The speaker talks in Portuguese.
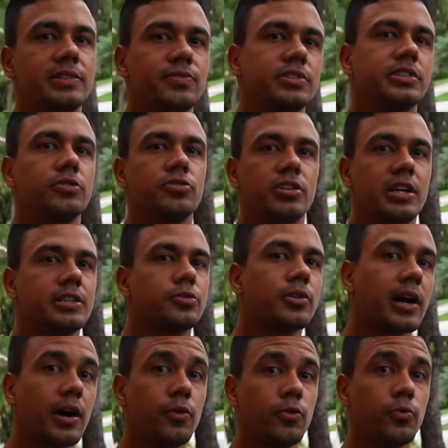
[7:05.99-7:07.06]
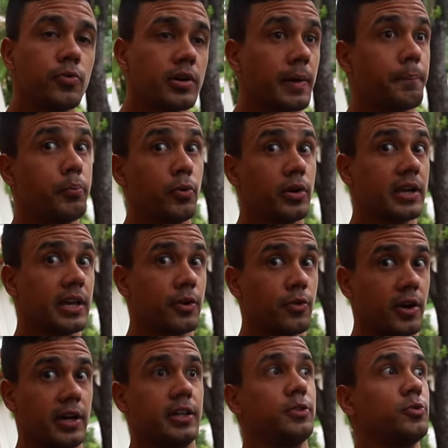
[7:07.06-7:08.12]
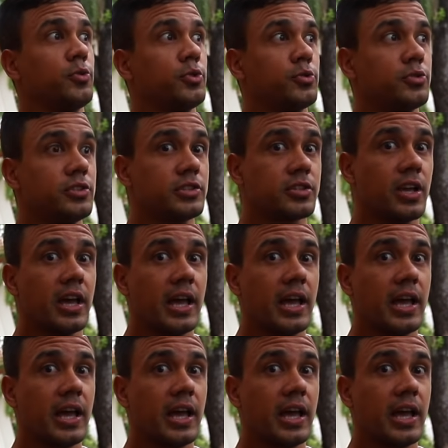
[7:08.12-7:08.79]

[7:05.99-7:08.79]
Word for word: você não tirar seu carro nunca. Por quê? Qual é o intuito disso?